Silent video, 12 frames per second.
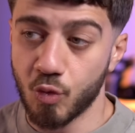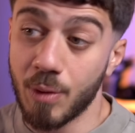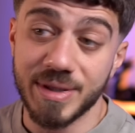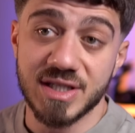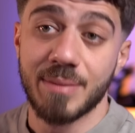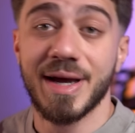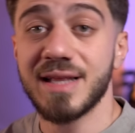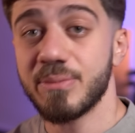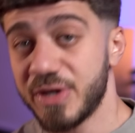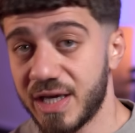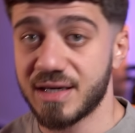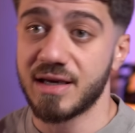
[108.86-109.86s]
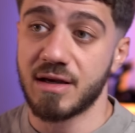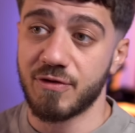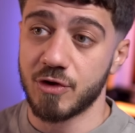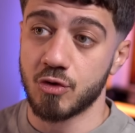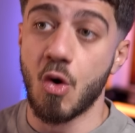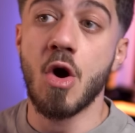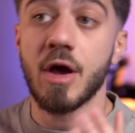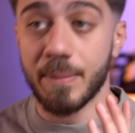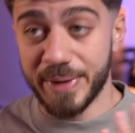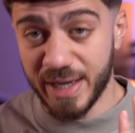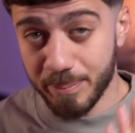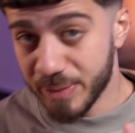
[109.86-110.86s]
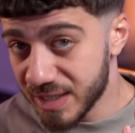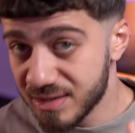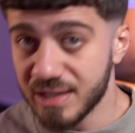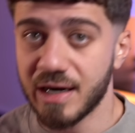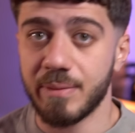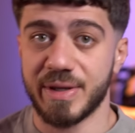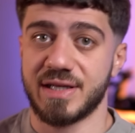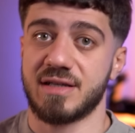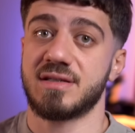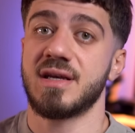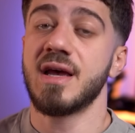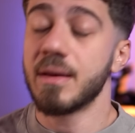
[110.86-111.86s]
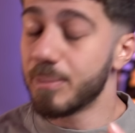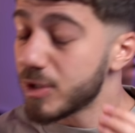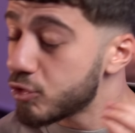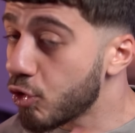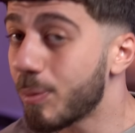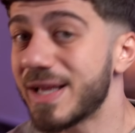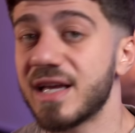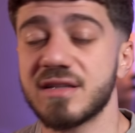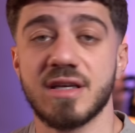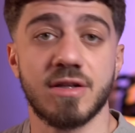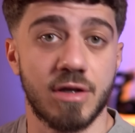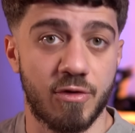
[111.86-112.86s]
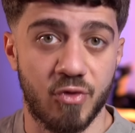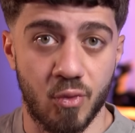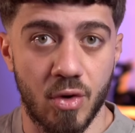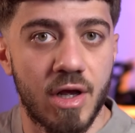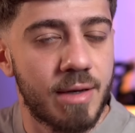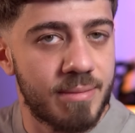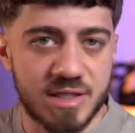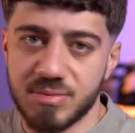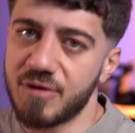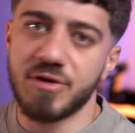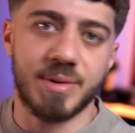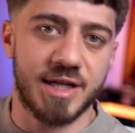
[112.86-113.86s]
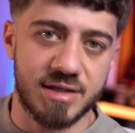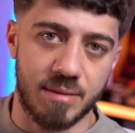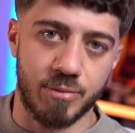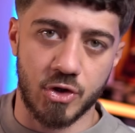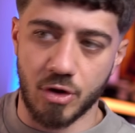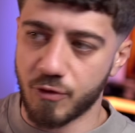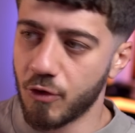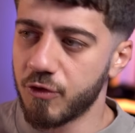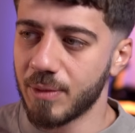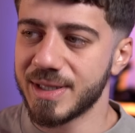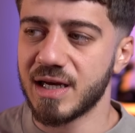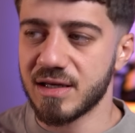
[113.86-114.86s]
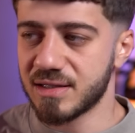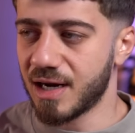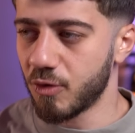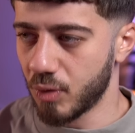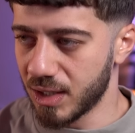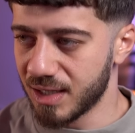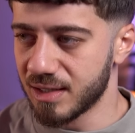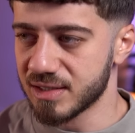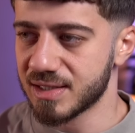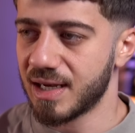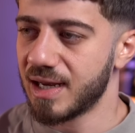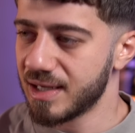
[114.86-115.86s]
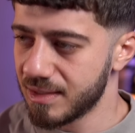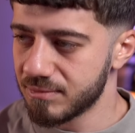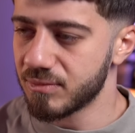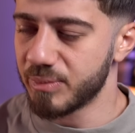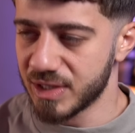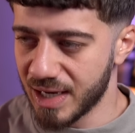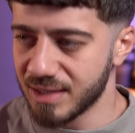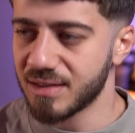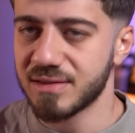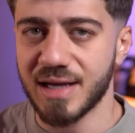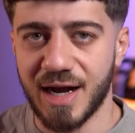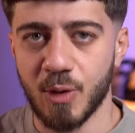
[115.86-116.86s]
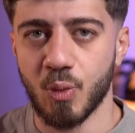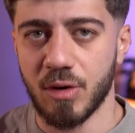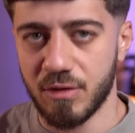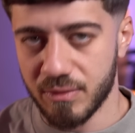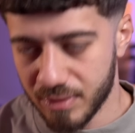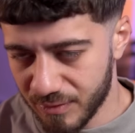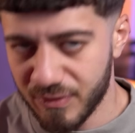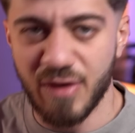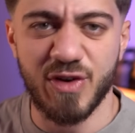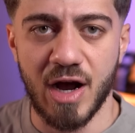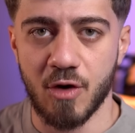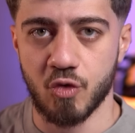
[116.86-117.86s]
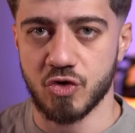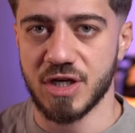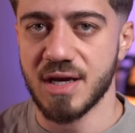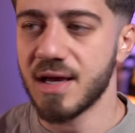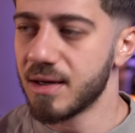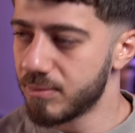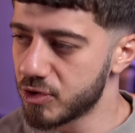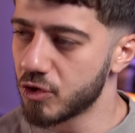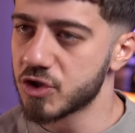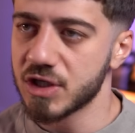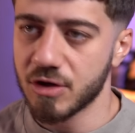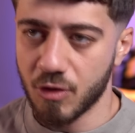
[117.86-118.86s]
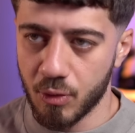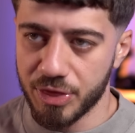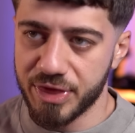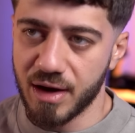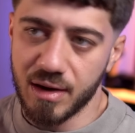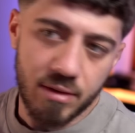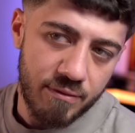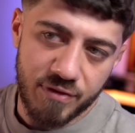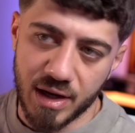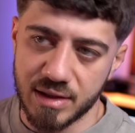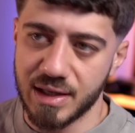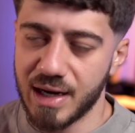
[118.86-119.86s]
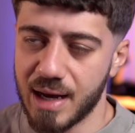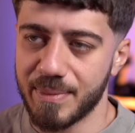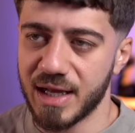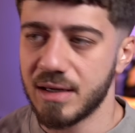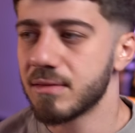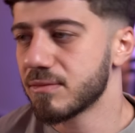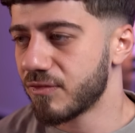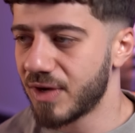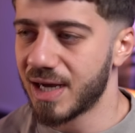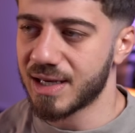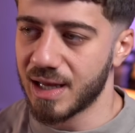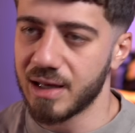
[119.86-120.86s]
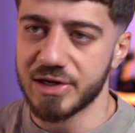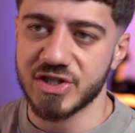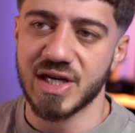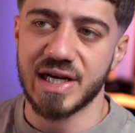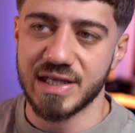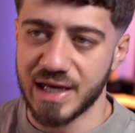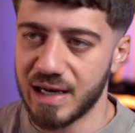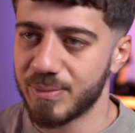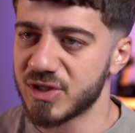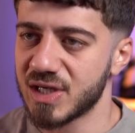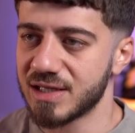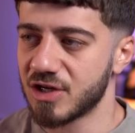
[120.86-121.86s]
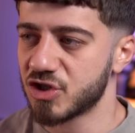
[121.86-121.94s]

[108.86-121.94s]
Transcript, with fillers: هو من زمان بيحكي كيف انه بحب كثير البنات بده بنات يضيفوه بس ما في بنات عم بيضيفوه فبدا يتحول خلص هاي بدايه التحول لفهودي بده يصير انثى فقد فقد الامل فحكى خلاص خليني البس هذا